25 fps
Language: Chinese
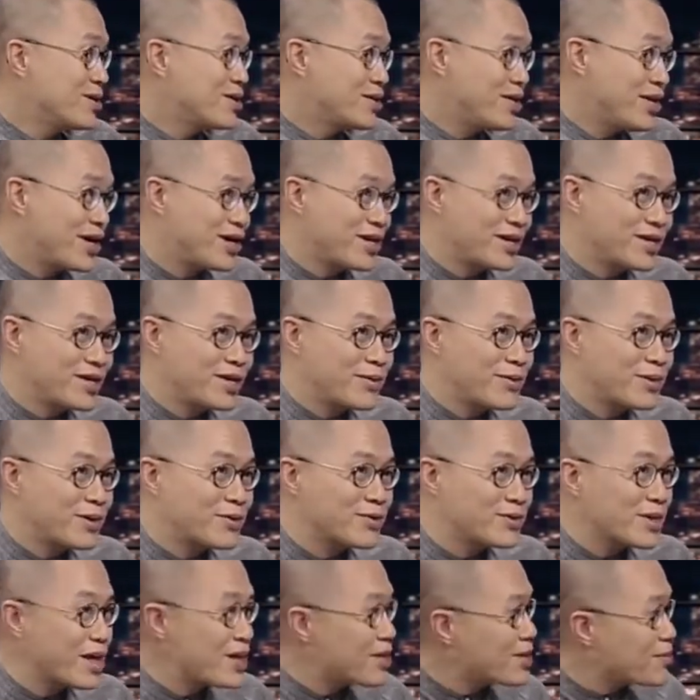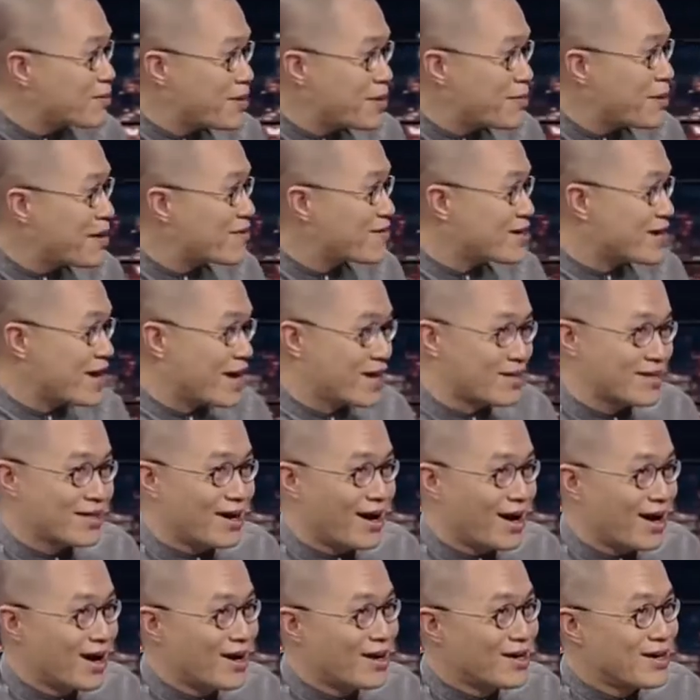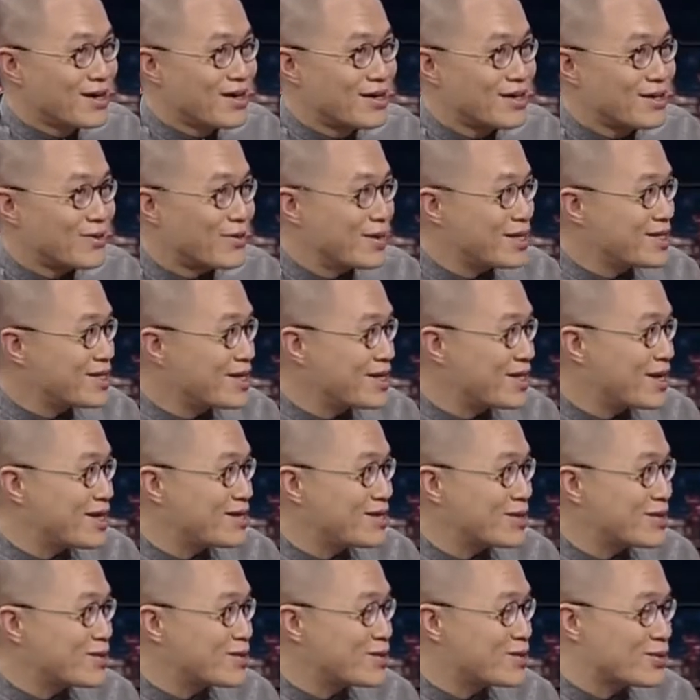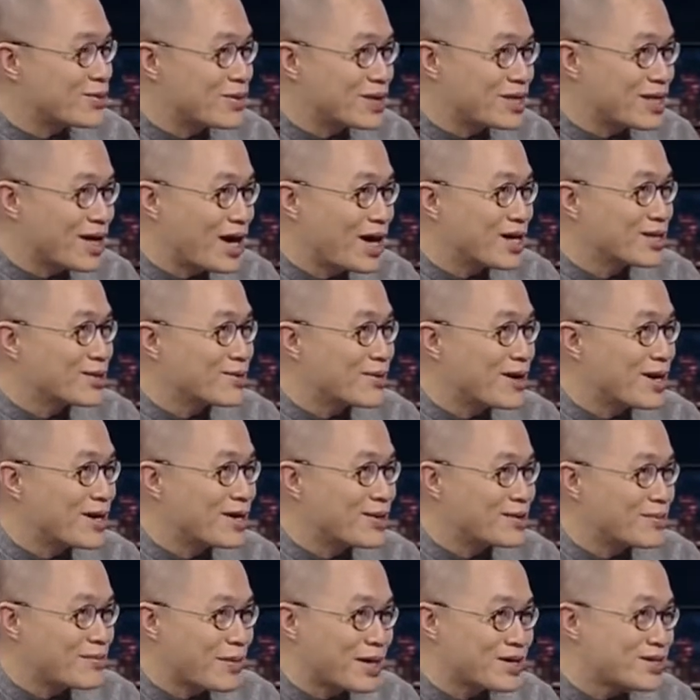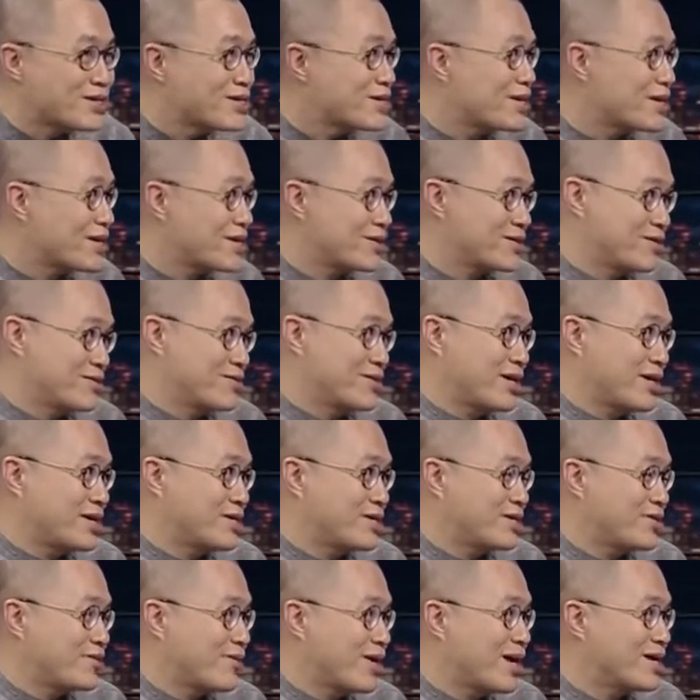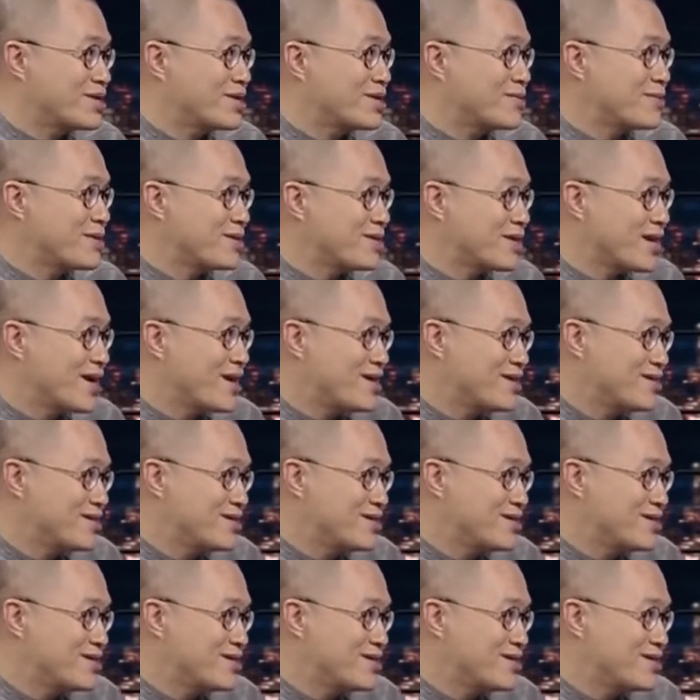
欠了一屁股，但你没办法赶他。因为现在是除了他之外，没人能够给你还这笔账。这就是